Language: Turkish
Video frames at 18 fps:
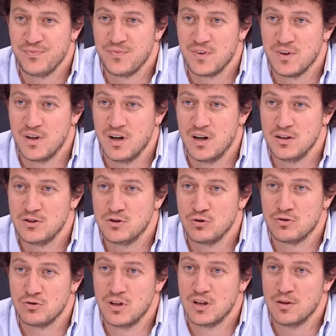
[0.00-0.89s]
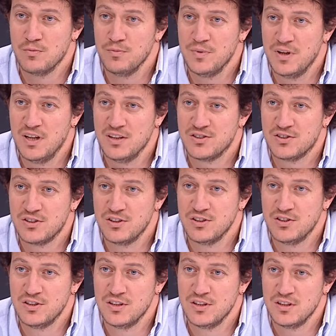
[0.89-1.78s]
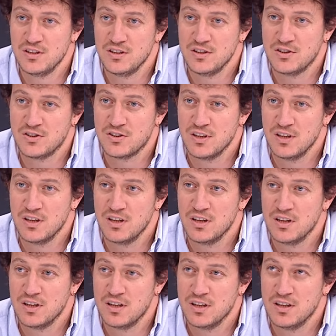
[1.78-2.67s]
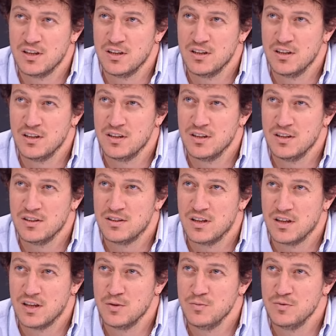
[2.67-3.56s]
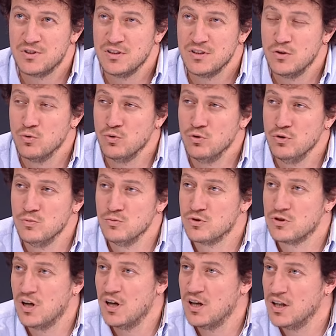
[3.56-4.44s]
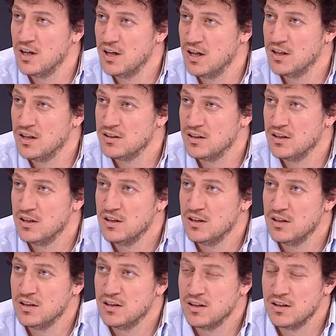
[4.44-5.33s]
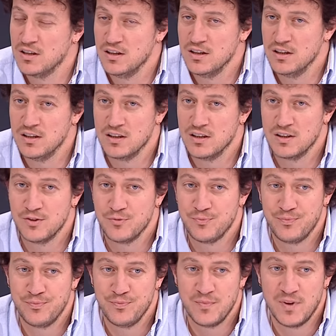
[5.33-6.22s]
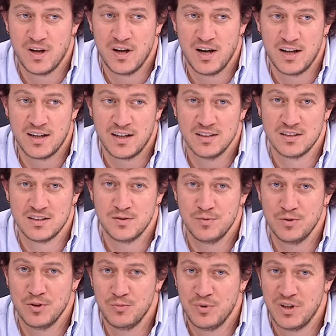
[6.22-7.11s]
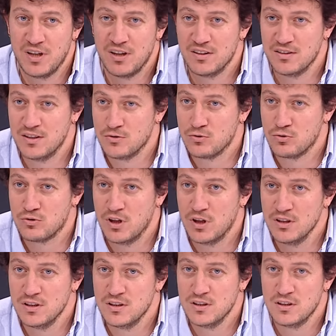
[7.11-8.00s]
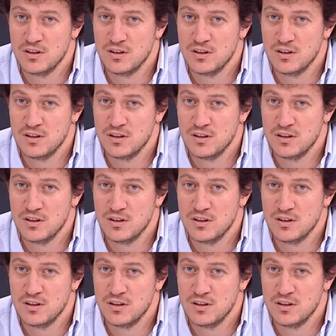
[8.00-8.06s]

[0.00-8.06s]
daha çok takım birleştirici, işte takım içinde uyumu sağlayan, e, herkesi bir arada tutan,